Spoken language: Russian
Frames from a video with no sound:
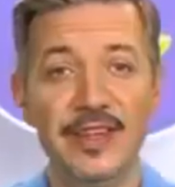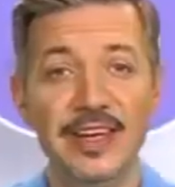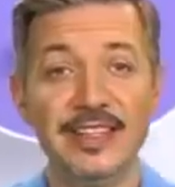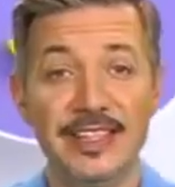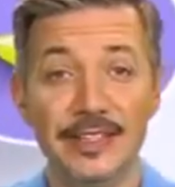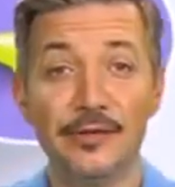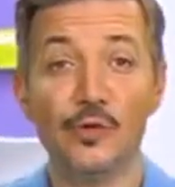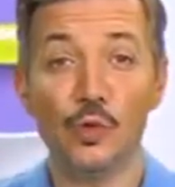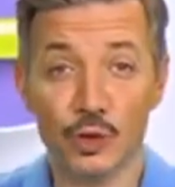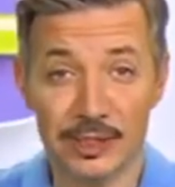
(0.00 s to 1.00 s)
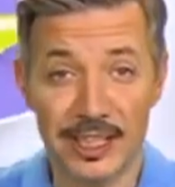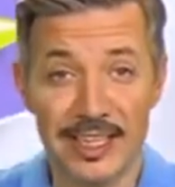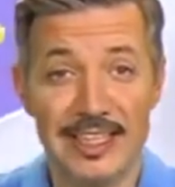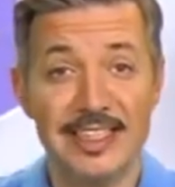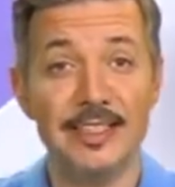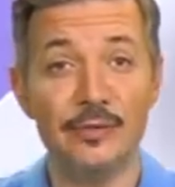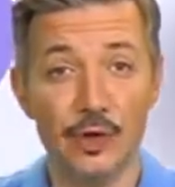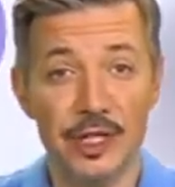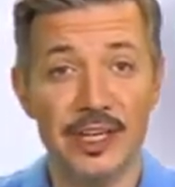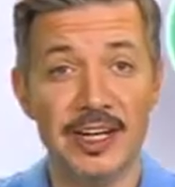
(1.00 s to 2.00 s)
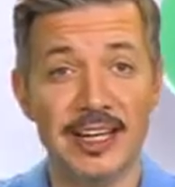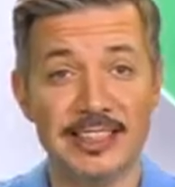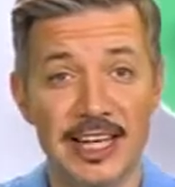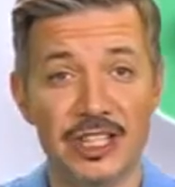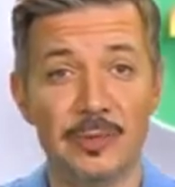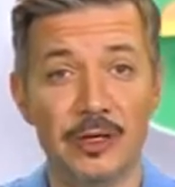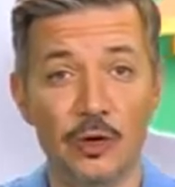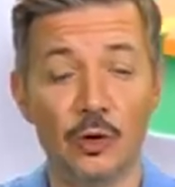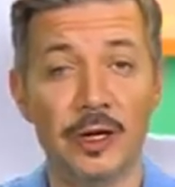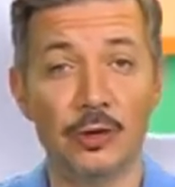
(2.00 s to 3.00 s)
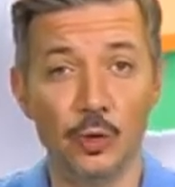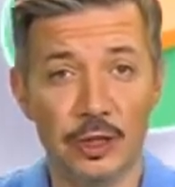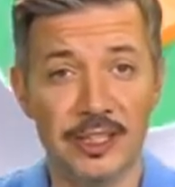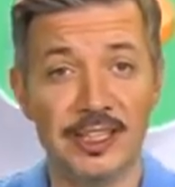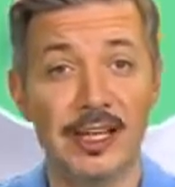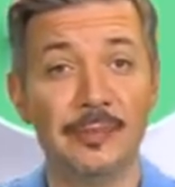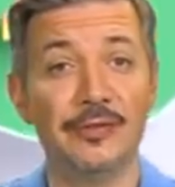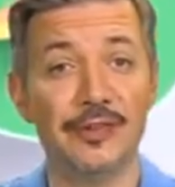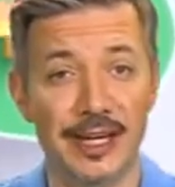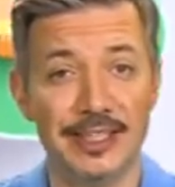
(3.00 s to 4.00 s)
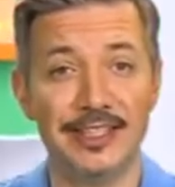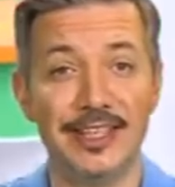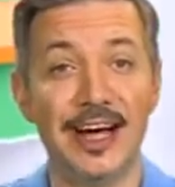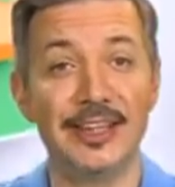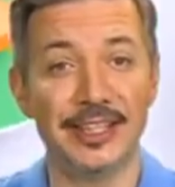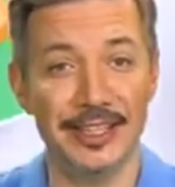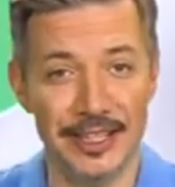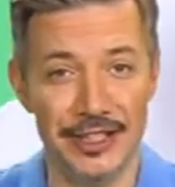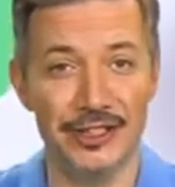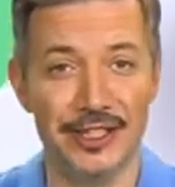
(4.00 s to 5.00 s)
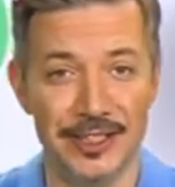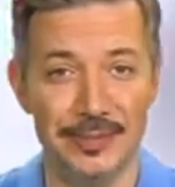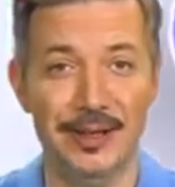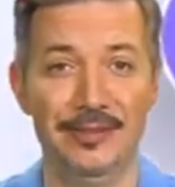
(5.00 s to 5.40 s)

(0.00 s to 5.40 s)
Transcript: В эфире «Дело вкуса» и сегодня расскажем о трех продуктах для профилактики онкологических